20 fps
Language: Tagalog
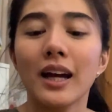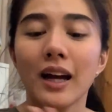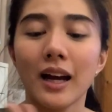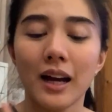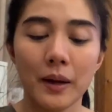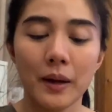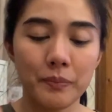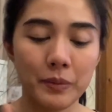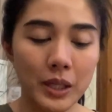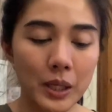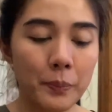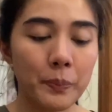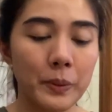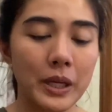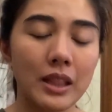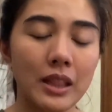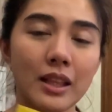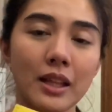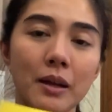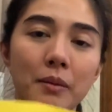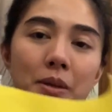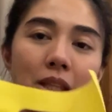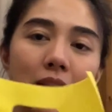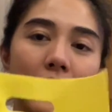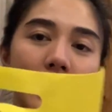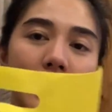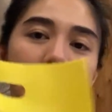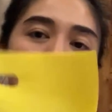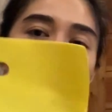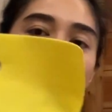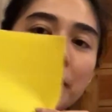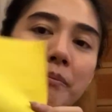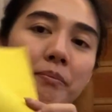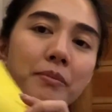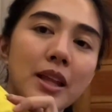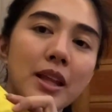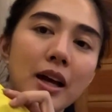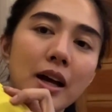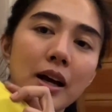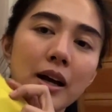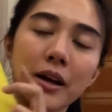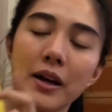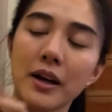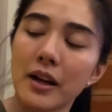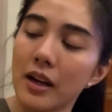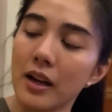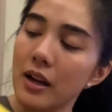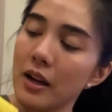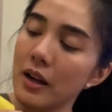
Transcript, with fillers: um, nag-print kami ni Liam ng